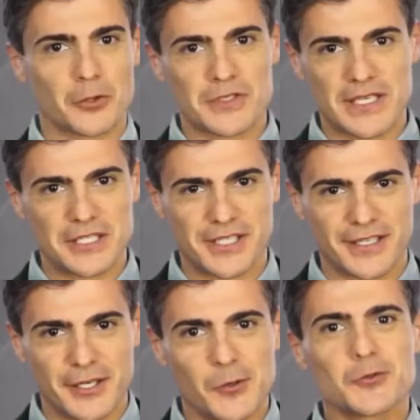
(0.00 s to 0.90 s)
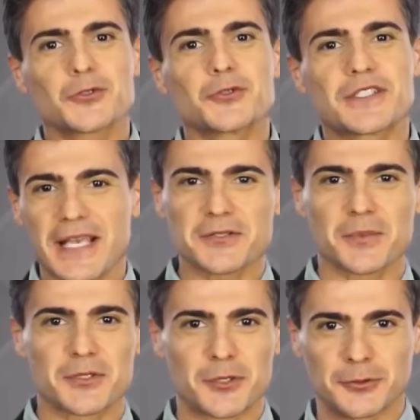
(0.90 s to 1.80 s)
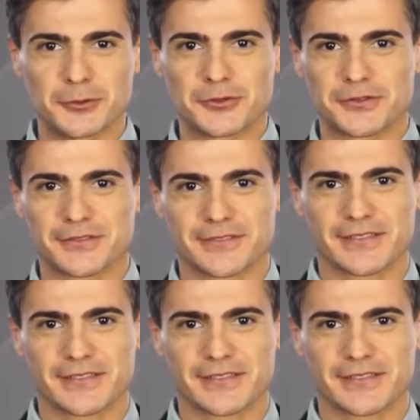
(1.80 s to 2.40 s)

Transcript: ou seja, um sucesso absoluto.